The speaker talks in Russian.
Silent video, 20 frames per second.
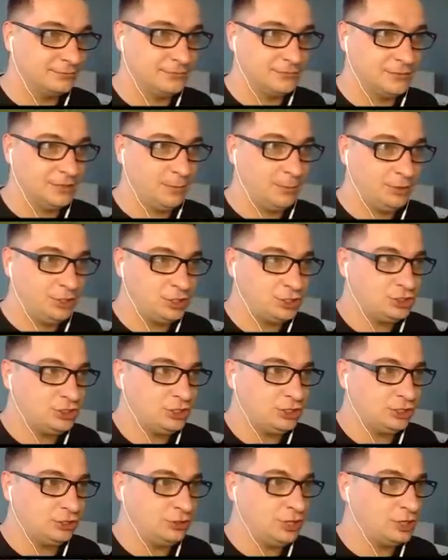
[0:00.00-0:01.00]
А
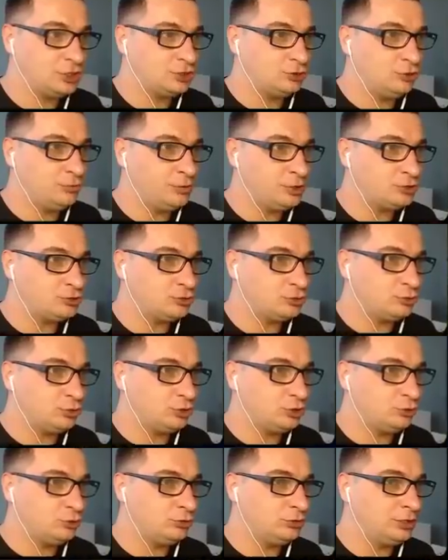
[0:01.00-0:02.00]
подождите, я же думал, что
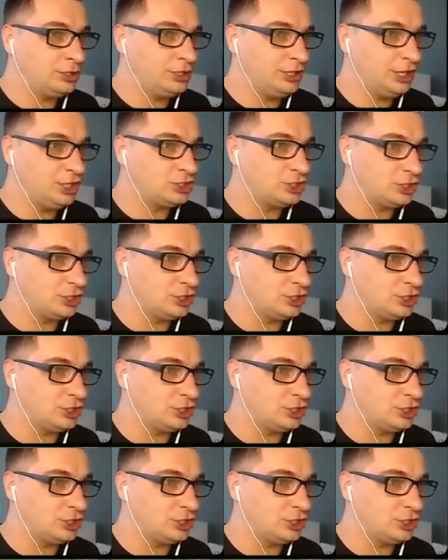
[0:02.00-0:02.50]
кто-то тут на крышах